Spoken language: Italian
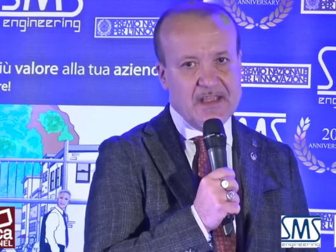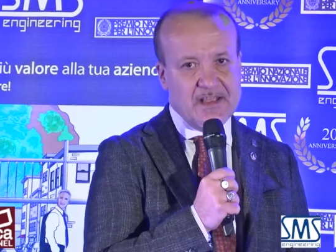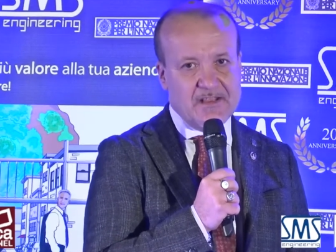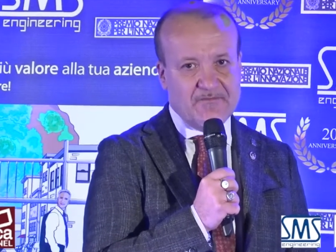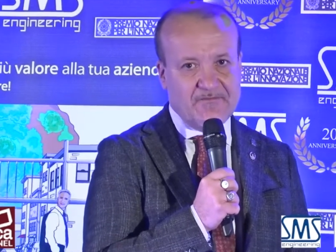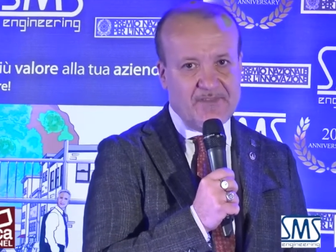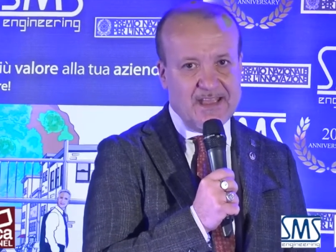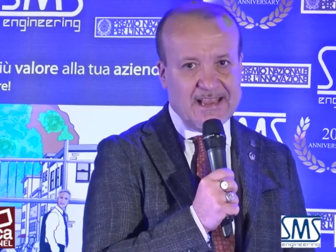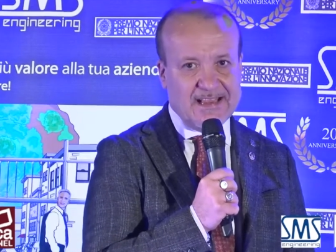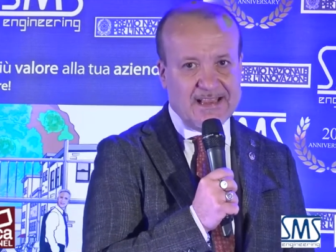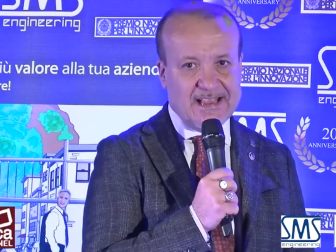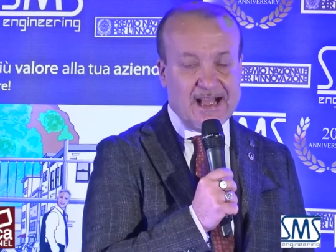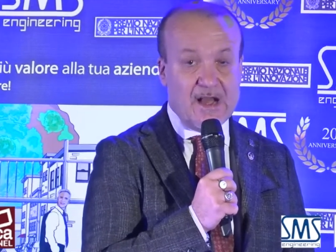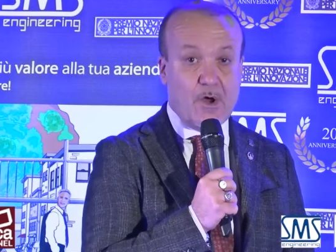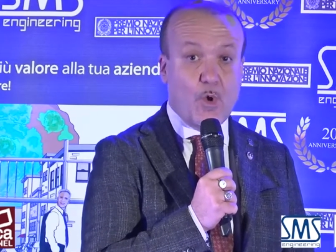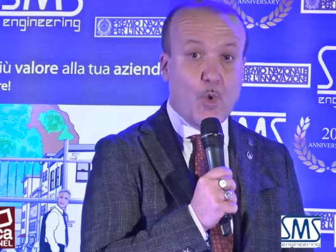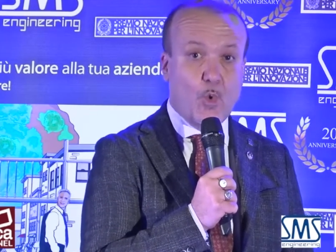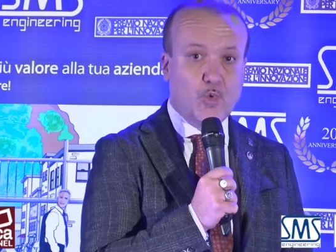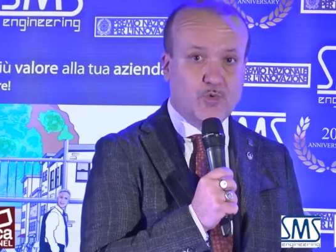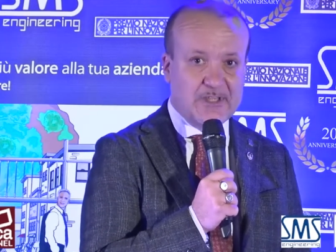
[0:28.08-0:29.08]

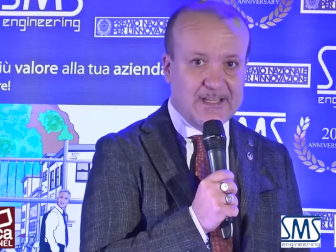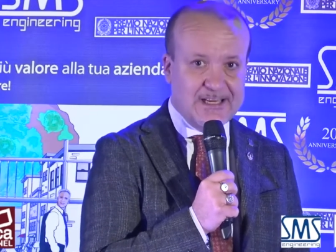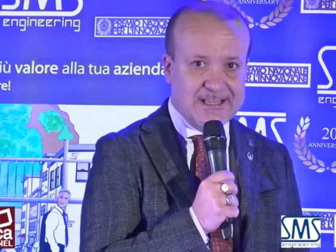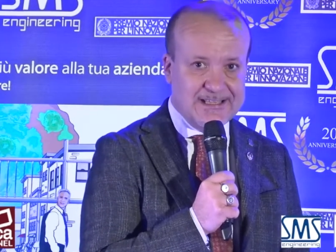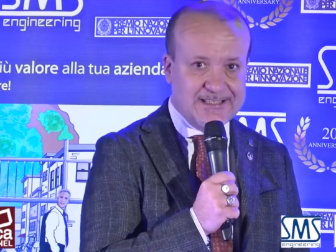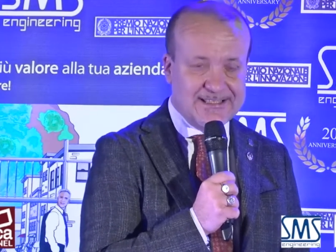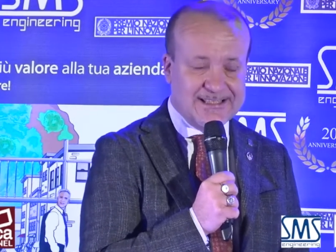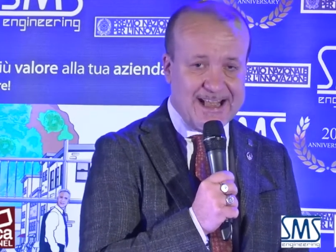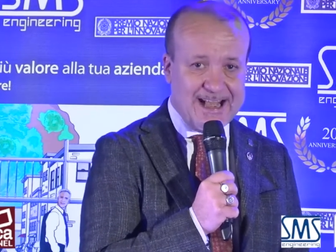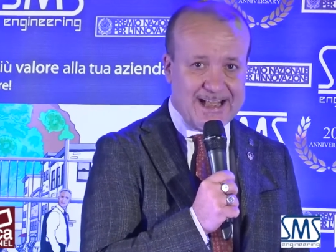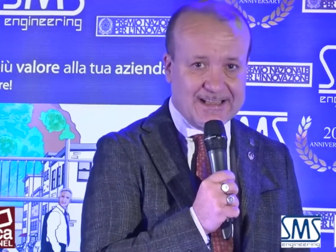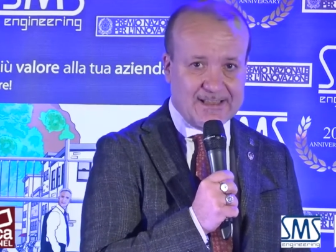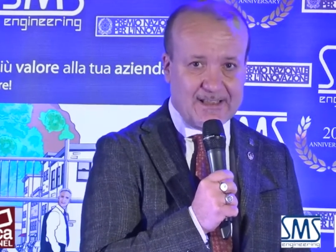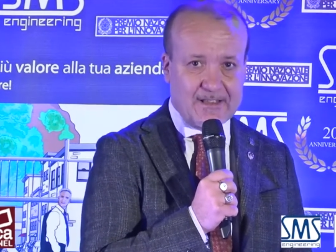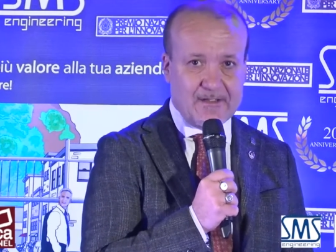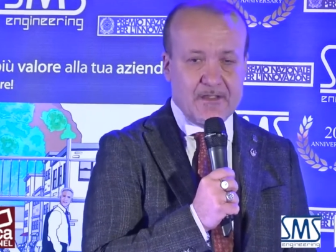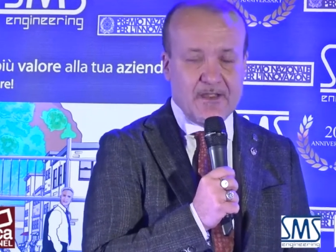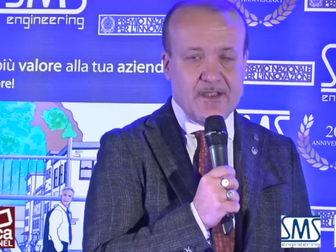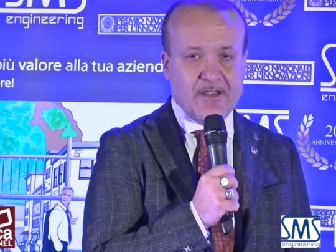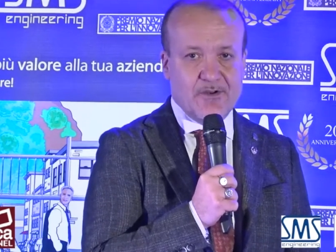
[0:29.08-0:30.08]
venga
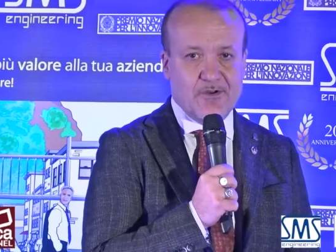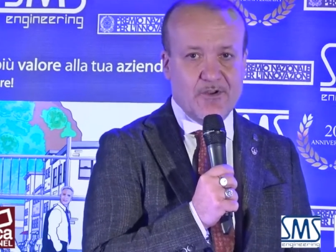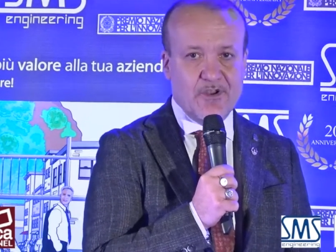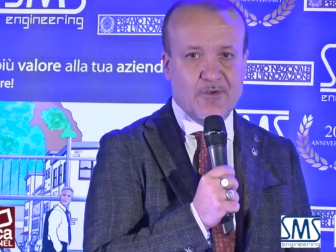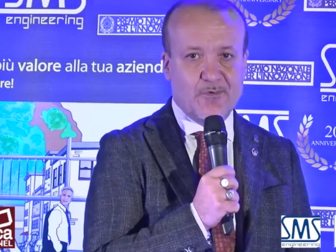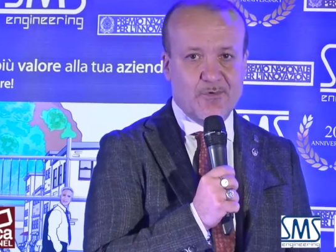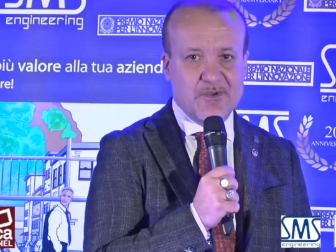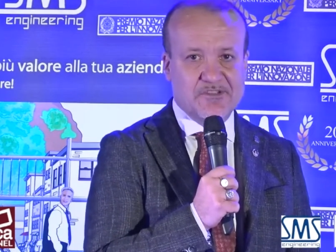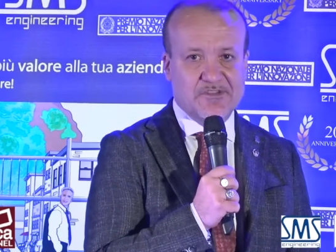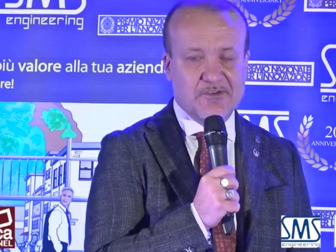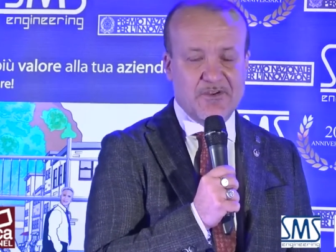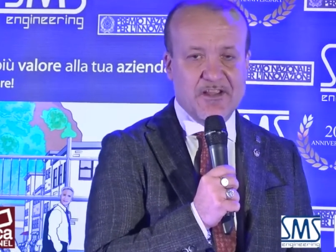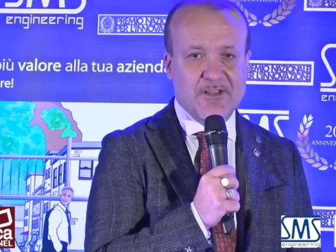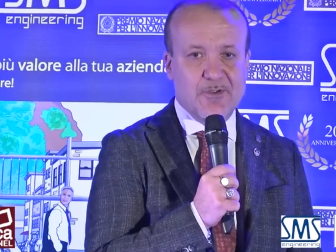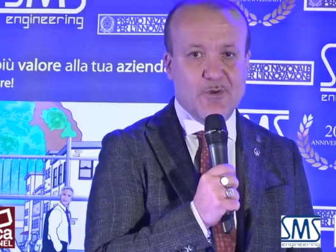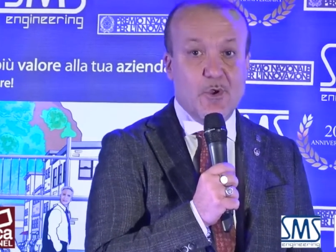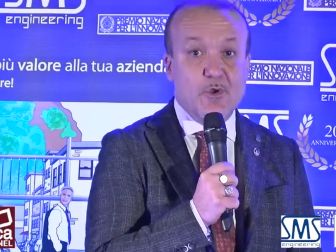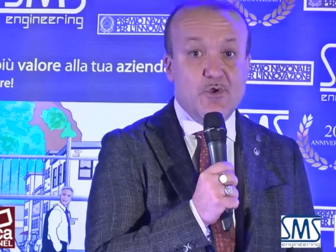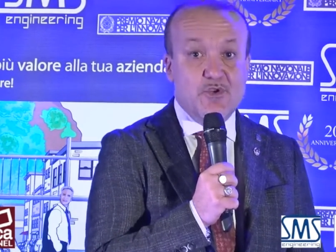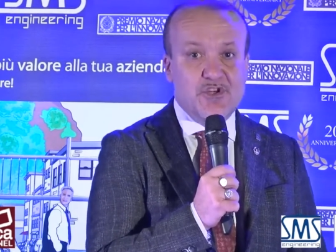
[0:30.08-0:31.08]
utilizzata noi in questo
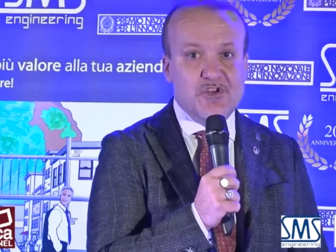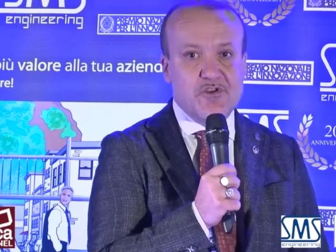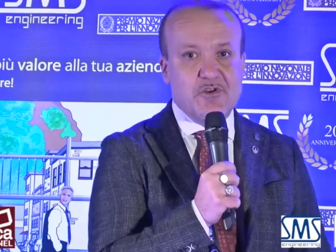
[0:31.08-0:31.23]
momento non,